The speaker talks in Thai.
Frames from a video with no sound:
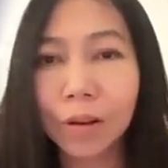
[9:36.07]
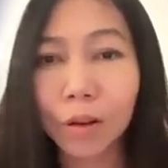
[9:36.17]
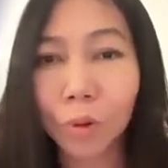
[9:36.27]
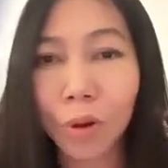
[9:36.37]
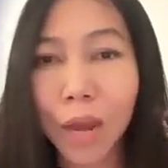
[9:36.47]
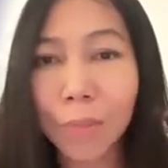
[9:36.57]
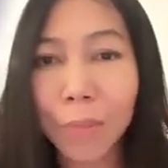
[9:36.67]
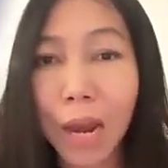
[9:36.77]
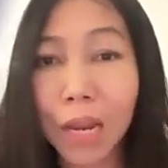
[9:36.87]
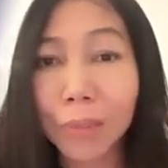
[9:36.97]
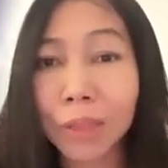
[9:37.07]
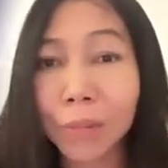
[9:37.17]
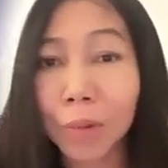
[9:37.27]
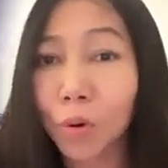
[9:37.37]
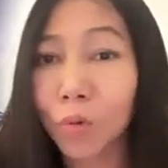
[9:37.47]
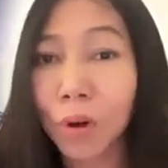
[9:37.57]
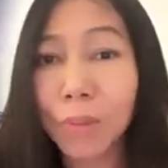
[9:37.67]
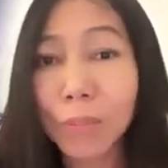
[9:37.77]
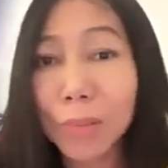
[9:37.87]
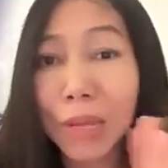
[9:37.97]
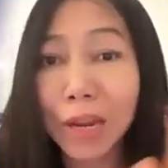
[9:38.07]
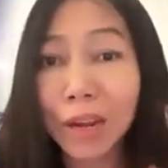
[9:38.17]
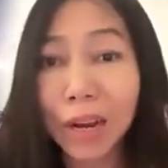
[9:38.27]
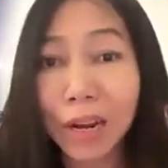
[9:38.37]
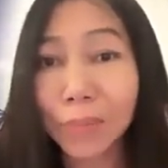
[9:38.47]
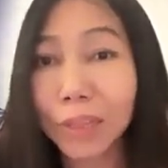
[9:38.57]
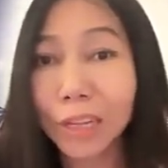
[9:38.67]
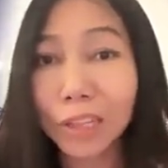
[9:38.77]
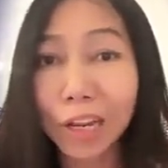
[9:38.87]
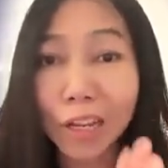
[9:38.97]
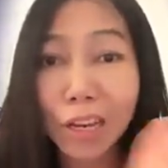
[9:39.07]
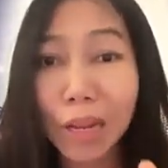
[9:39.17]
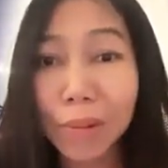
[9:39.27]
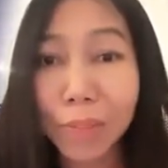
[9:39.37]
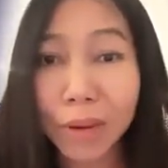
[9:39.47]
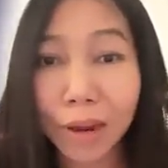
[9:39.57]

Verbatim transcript: เราต้องการแบบอัลลิเมเต็ดปรากฏว่ามันไม่มีนะอัลลิเมเต็ดอินเทอร์เน็ตที่นี่ไม่มี